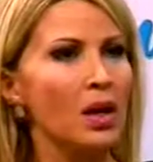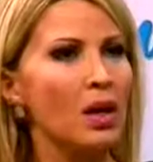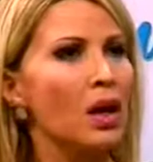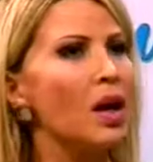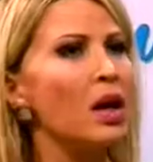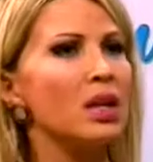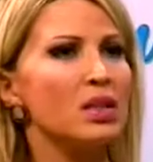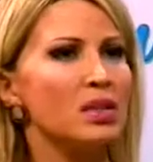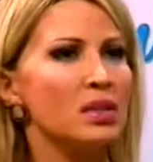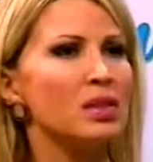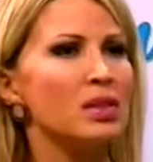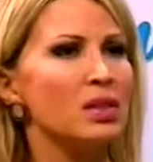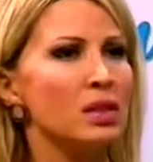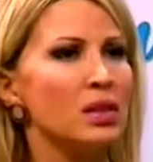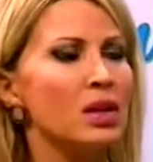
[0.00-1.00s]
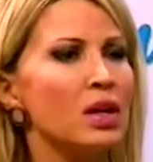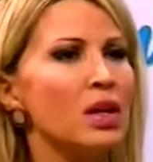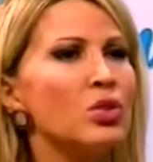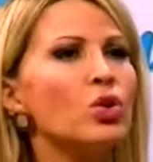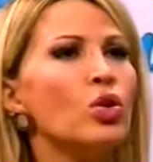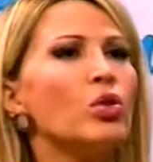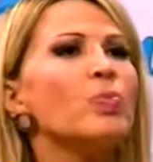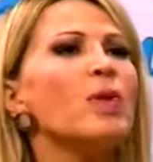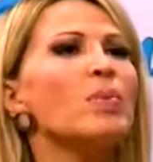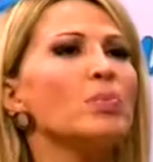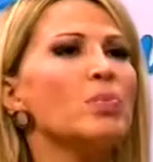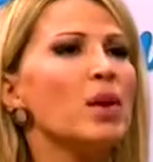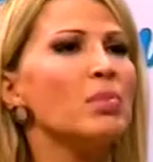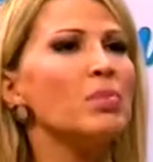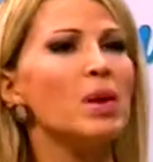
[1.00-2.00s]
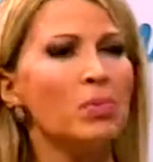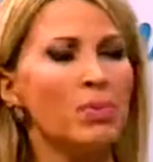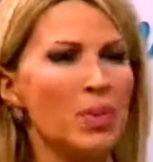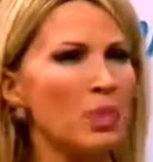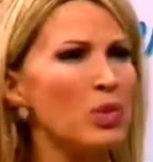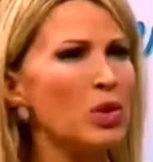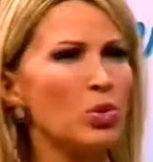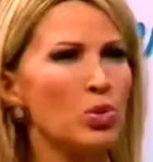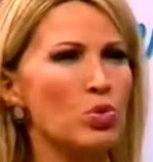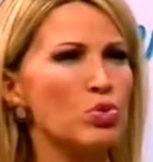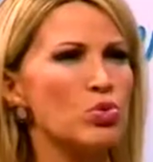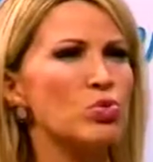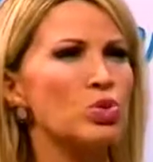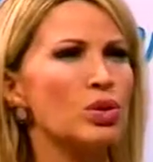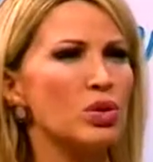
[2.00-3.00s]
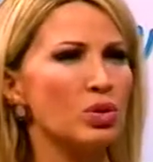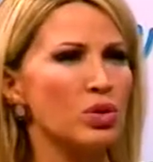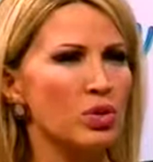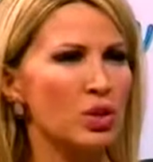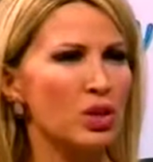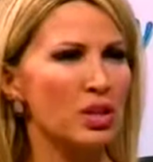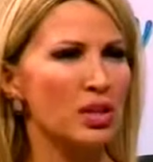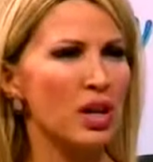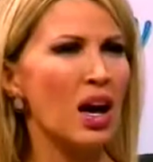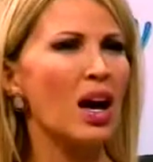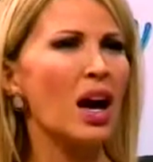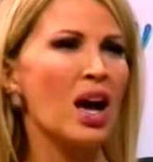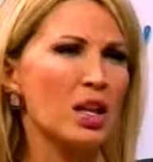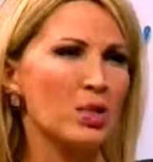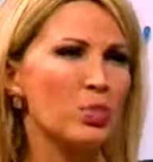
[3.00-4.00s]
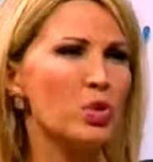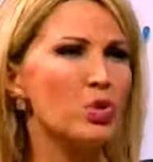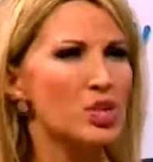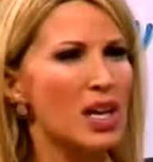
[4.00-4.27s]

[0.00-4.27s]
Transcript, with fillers: Ee, hayır. meme dokusu. Yok me, bir şey. meme dokusunu e, almıyoruz.